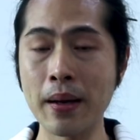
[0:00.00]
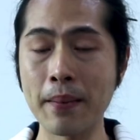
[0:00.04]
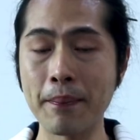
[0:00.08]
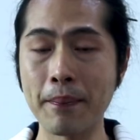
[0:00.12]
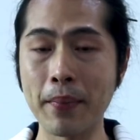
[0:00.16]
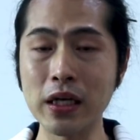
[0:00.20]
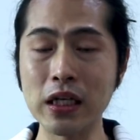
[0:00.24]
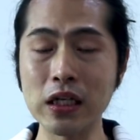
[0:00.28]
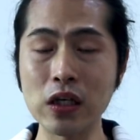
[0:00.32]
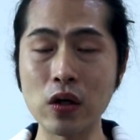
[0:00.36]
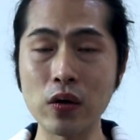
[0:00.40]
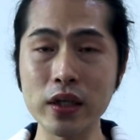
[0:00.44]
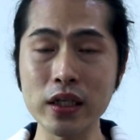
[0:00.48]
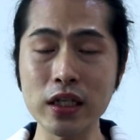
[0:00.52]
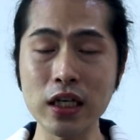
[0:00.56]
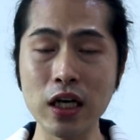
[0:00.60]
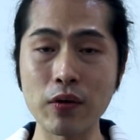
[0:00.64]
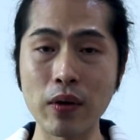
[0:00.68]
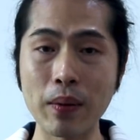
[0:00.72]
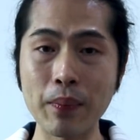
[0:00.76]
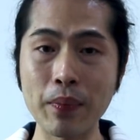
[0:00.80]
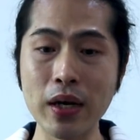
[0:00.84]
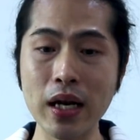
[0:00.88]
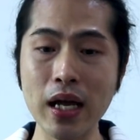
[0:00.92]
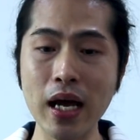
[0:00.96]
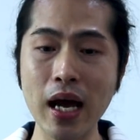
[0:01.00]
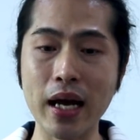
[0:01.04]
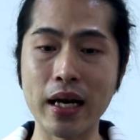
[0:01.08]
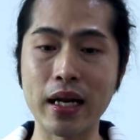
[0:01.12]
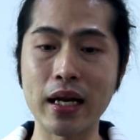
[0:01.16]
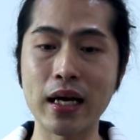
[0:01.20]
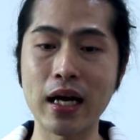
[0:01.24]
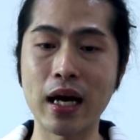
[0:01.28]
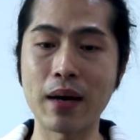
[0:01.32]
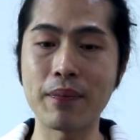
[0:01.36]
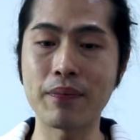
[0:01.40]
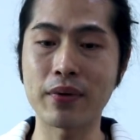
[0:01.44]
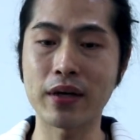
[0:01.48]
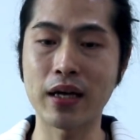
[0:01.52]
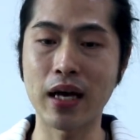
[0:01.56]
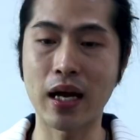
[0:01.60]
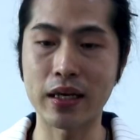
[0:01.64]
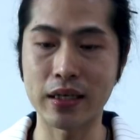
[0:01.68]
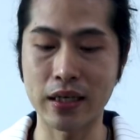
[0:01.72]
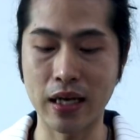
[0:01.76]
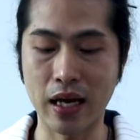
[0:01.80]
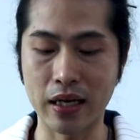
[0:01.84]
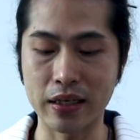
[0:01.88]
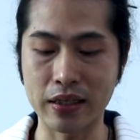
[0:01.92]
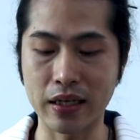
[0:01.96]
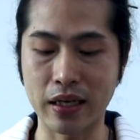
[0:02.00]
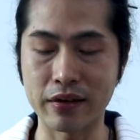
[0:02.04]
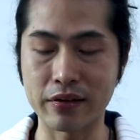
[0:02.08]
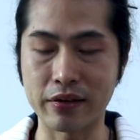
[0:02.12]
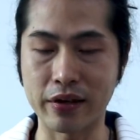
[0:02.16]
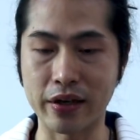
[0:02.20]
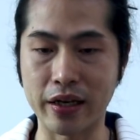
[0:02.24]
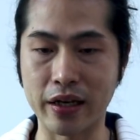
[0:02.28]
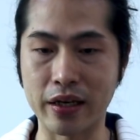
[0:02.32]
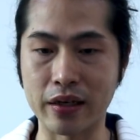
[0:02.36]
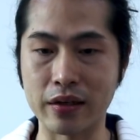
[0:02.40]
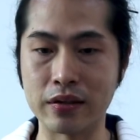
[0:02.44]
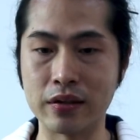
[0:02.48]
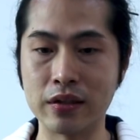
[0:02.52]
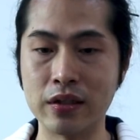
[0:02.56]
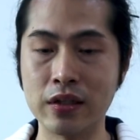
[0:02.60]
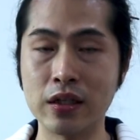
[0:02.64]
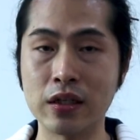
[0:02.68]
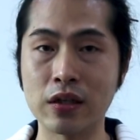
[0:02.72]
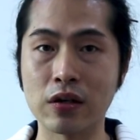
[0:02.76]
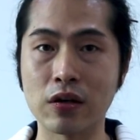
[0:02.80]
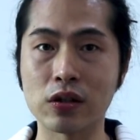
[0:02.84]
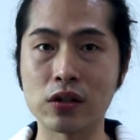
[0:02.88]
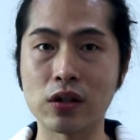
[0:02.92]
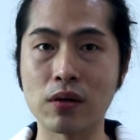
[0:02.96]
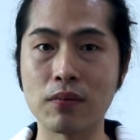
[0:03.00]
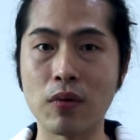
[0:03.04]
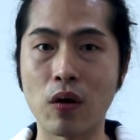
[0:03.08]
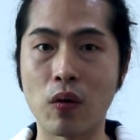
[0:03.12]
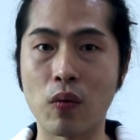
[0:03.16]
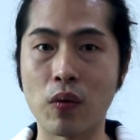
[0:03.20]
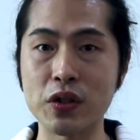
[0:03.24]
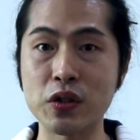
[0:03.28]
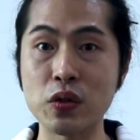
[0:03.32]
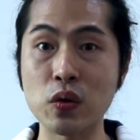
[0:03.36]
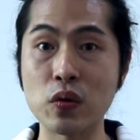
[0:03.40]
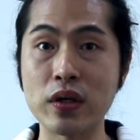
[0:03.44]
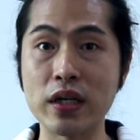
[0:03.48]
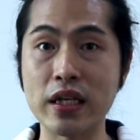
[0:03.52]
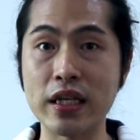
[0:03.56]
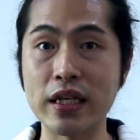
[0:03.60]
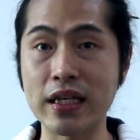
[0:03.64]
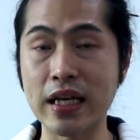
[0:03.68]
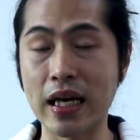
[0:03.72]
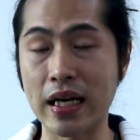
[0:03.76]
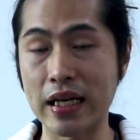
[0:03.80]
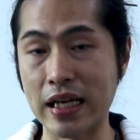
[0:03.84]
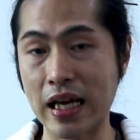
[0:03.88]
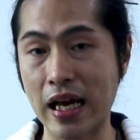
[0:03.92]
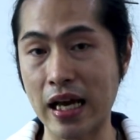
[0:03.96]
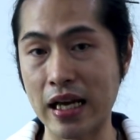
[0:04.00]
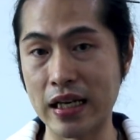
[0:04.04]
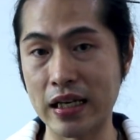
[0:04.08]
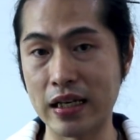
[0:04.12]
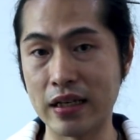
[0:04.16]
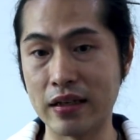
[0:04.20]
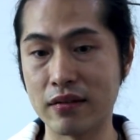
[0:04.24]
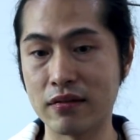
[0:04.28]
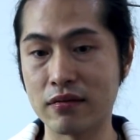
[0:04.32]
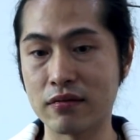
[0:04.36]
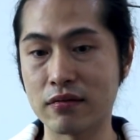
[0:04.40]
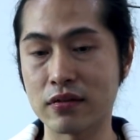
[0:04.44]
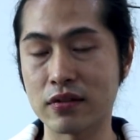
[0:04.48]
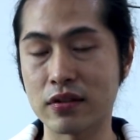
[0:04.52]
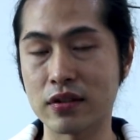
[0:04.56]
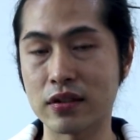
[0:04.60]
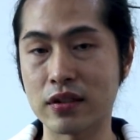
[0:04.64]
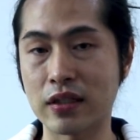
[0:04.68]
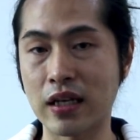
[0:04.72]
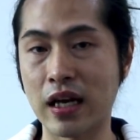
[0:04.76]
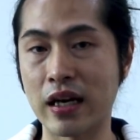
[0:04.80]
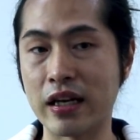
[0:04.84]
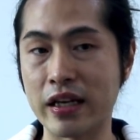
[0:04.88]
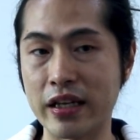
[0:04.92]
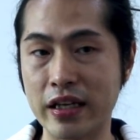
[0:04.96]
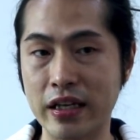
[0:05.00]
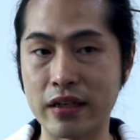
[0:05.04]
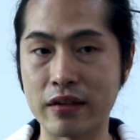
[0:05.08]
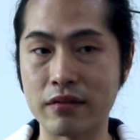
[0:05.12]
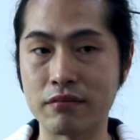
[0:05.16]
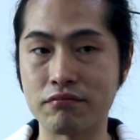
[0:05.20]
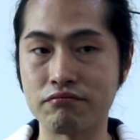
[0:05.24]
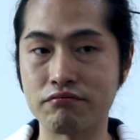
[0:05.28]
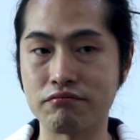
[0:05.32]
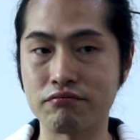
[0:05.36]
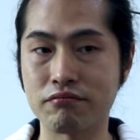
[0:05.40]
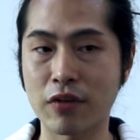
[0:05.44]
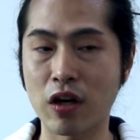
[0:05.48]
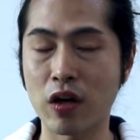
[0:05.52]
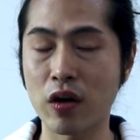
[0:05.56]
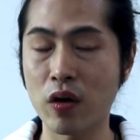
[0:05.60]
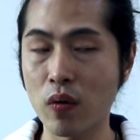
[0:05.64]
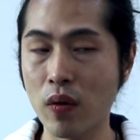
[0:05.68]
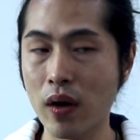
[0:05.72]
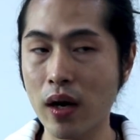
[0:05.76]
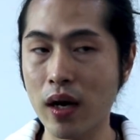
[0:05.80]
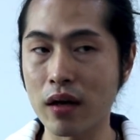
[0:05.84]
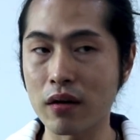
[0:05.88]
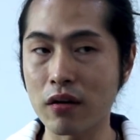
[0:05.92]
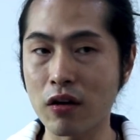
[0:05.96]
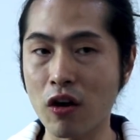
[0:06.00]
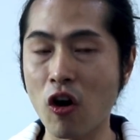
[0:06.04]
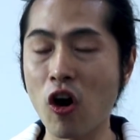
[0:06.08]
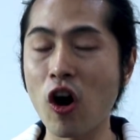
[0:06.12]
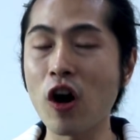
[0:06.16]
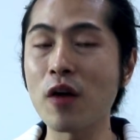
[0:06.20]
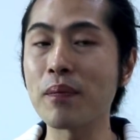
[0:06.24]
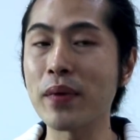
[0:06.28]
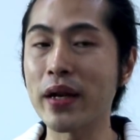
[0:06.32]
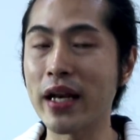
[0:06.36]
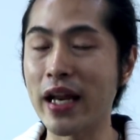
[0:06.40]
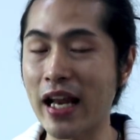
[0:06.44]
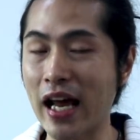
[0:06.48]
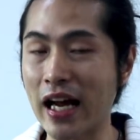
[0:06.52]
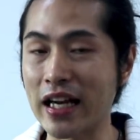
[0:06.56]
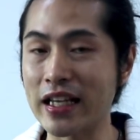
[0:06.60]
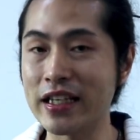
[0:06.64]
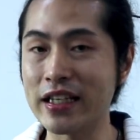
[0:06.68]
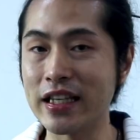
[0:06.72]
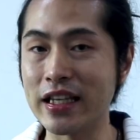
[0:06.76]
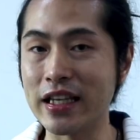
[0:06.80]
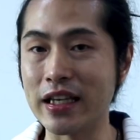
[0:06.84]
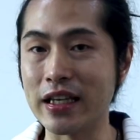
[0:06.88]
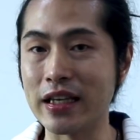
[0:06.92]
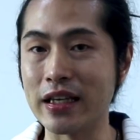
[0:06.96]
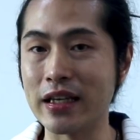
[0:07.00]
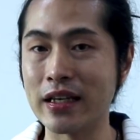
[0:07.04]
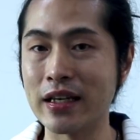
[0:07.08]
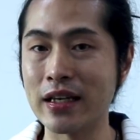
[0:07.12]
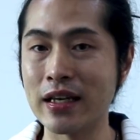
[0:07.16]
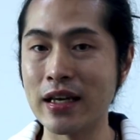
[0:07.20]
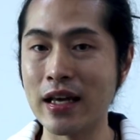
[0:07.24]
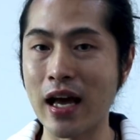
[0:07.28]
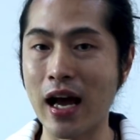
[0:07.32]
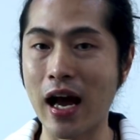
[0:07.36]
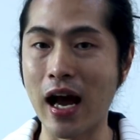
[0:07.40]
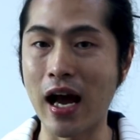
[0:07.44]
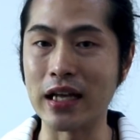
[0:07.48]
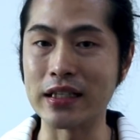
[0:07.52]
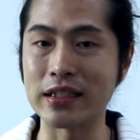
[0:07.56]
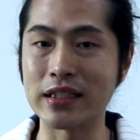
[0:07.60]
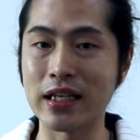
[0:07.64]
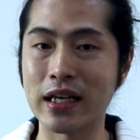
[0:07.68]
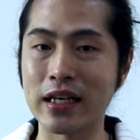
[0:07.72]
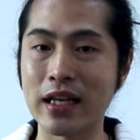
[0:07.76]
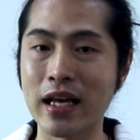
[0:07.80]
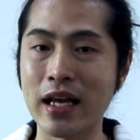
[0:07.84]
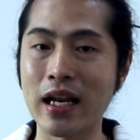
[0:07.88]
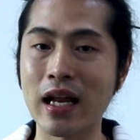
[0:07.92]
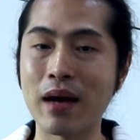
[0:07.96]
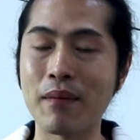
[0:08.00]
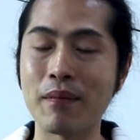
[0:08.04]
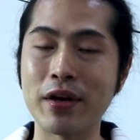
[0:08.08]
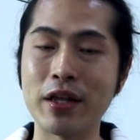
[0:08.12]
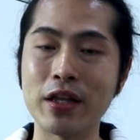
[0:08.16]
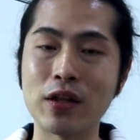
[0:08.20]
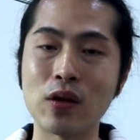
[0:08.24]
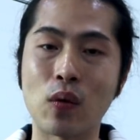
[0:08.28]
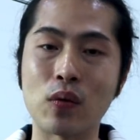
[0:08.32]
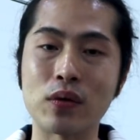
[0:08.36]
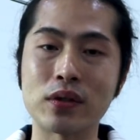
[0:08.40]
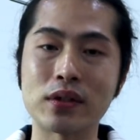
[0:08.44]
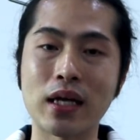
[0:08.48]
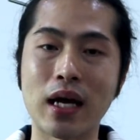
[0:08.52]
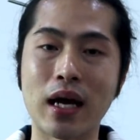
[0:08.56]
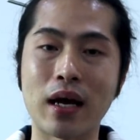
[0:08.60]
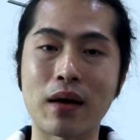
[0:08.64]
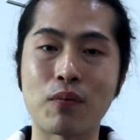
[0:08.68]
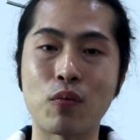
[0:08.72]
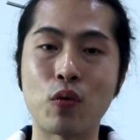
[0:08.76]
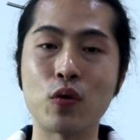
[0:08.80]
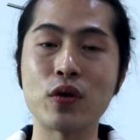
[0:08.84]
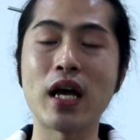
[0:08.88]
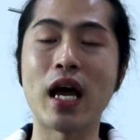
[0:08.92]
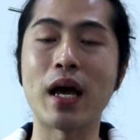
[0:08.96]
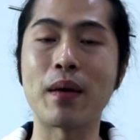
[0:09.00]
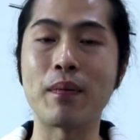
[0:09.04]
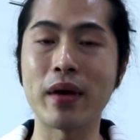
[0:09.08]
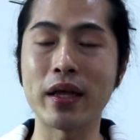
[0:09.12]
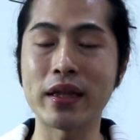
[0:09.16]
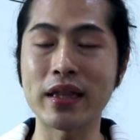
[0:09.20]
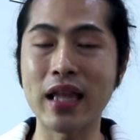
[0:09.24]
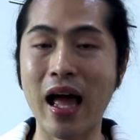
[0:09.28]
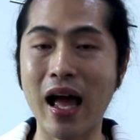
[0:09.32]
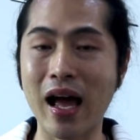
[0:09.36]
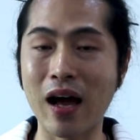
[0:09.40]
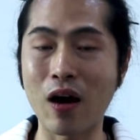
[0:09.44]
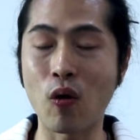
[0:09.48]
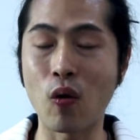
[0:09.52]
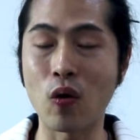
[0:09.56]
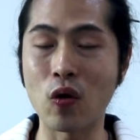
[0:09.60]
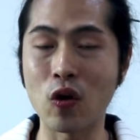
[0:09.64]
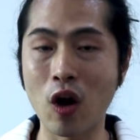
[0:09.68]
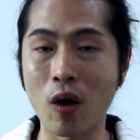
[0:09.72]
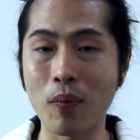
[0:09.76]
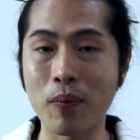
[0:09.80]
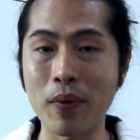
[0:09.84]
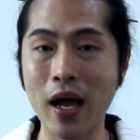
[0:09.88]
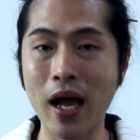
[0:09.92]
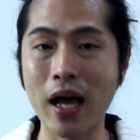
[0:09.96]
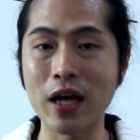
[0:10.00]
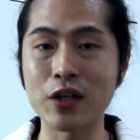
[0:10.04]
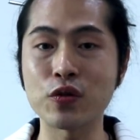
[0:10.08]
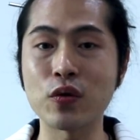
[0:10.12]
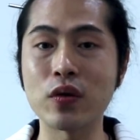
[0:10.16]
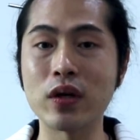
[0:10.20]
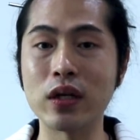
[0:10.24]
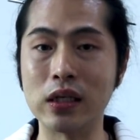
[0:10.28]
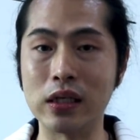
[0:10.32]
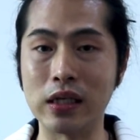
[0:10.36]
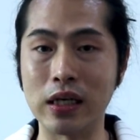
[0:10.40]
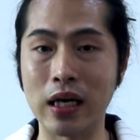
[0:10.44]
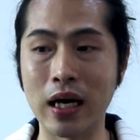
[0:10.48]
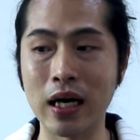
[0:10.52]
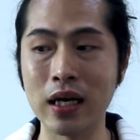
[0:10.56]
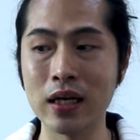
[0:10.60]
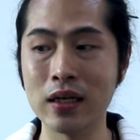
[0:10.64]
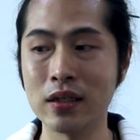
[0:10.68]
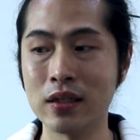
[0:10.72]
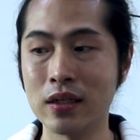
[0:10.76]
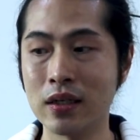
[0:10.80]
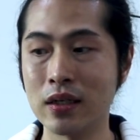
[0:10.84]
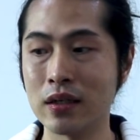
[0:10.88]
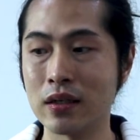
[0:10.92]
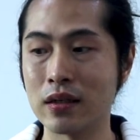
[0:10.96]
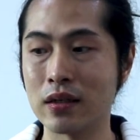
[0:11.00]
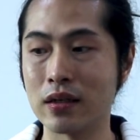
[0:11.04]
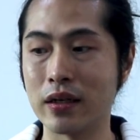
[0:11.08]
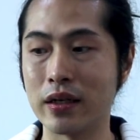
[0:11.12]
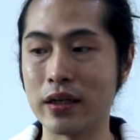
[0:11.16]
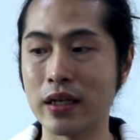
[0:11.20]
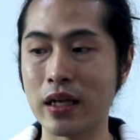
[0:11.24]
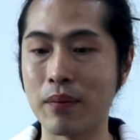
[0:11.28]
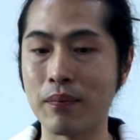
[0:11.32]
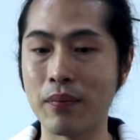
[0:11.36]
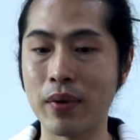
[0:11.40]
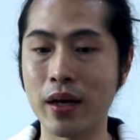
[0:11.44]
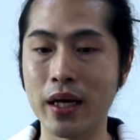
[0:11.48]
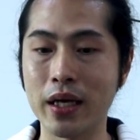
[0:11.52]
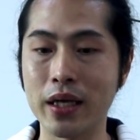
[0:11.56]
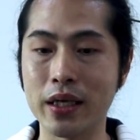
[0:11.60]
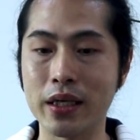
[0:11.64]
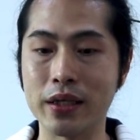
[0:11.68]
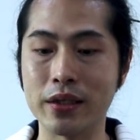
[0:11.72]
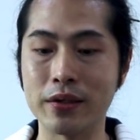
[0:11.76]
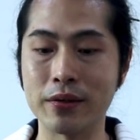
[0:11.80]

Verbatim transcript: มาถึงคนที่เกิดวันพฤหัสนะครับการงานการเรียนก็ต้องบอกว่าช่วงนี้การงานการเรียนเขาเรียกว่าค่อนไปในทางที่ดี อาจจะได้รับอนนสงสงจากผู้ใหญ่เมตตาคนรอบข้างช่วยเหลือเลยทำให้